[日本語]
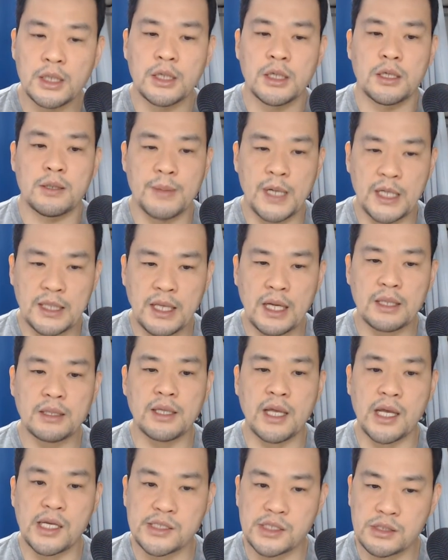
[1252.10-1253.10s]
また
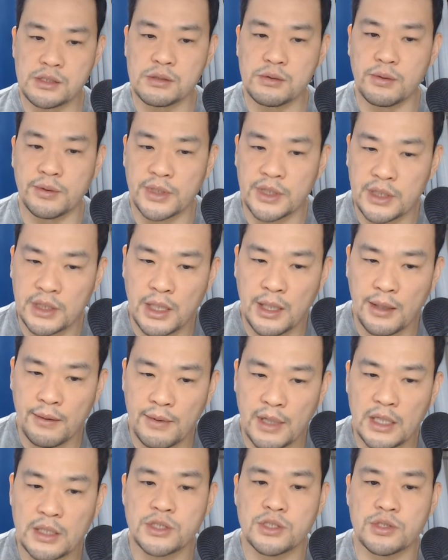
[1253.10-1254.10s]
多数の人間
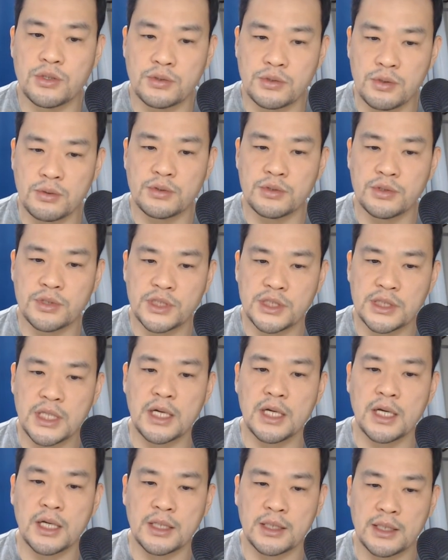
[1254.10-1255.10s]
は所属し
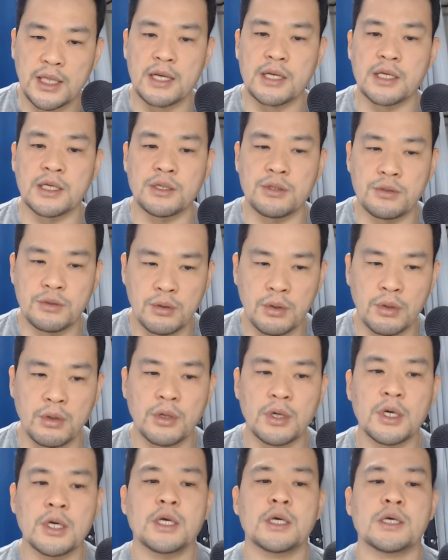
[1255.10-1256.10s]
なかった理由を
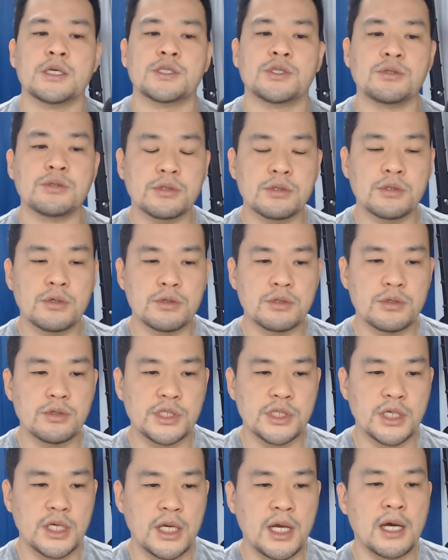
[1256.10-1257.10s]
宗教組
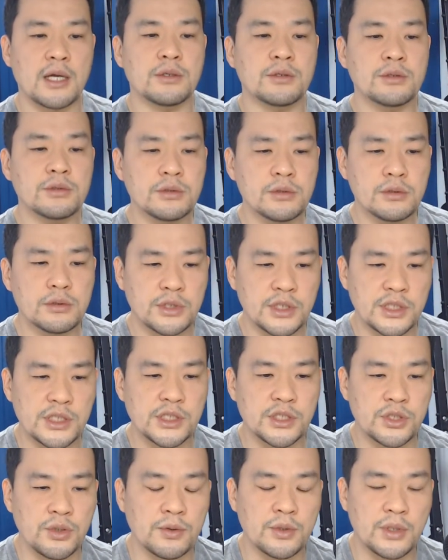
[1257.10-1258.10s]
織がルールに
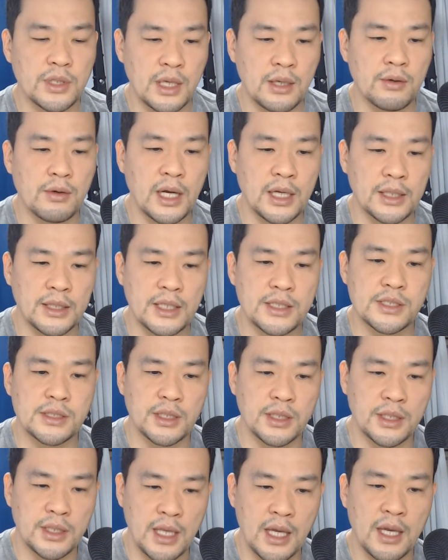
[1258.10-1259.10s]
焦点を当てす
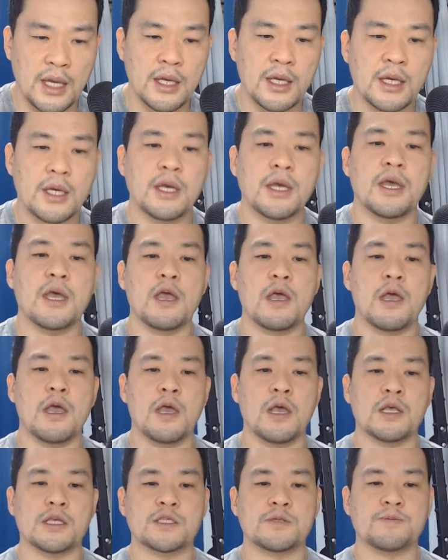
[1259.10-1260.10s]
ぎて、
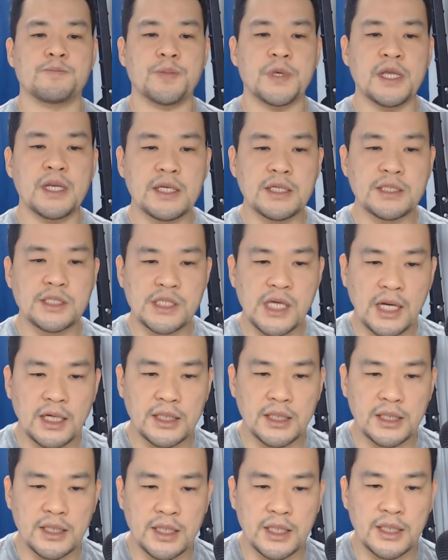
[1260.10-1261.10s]
えー、
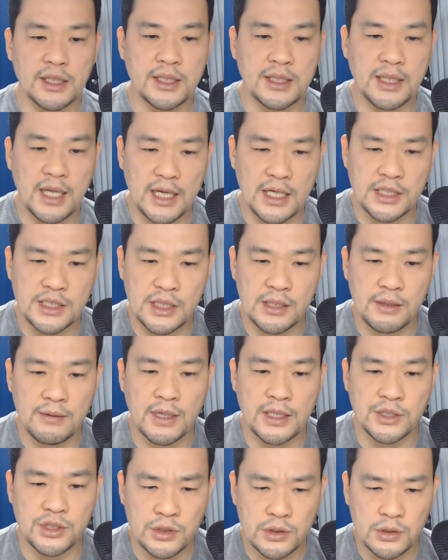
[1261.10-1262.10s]
スピリチャリティに対して
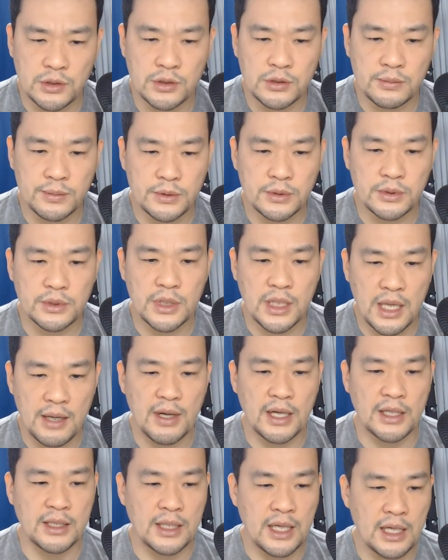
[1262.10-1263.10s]
は十分で
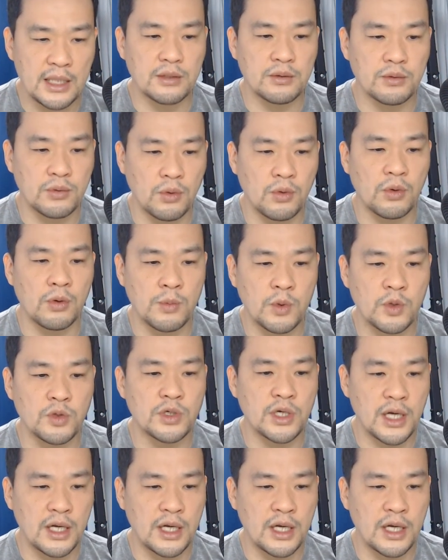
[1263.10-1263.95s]
はないと思うか